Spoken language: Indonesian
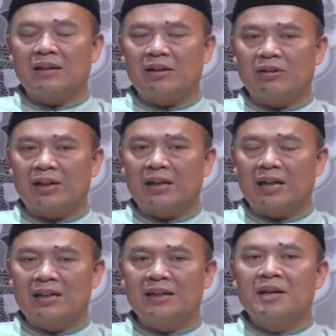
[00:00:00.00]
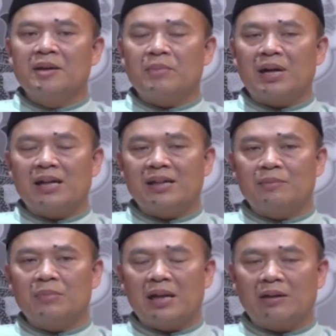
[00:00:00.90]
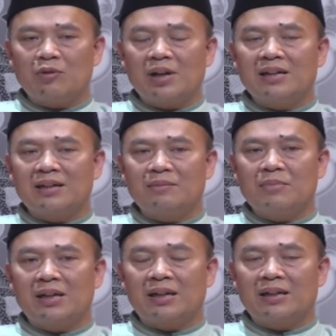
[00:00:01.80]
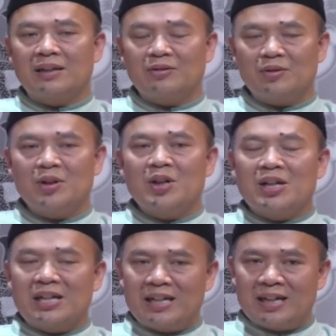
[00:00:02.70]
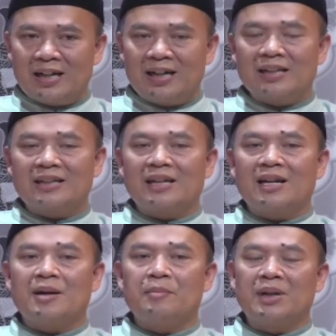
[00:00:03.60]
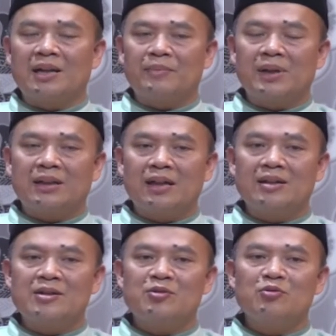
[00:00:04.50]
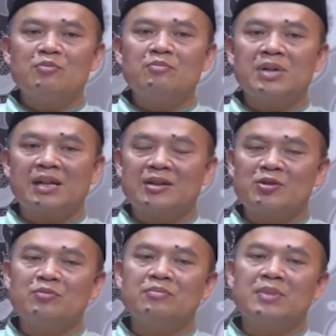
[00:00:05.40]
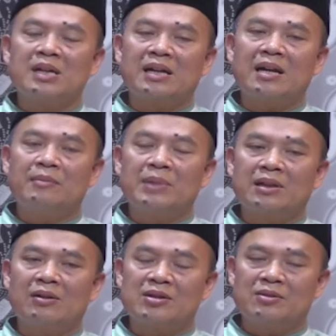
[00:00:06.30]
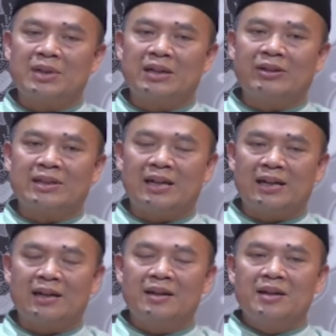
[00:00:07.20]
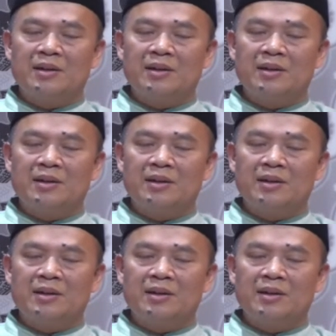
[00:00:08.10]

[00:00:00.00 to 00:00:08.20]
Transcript: dari orang lain maka yang melakukan kebaikan itu dia telah mendapatkan sumber-sumber rahmat Allah Subhanahu wa taala.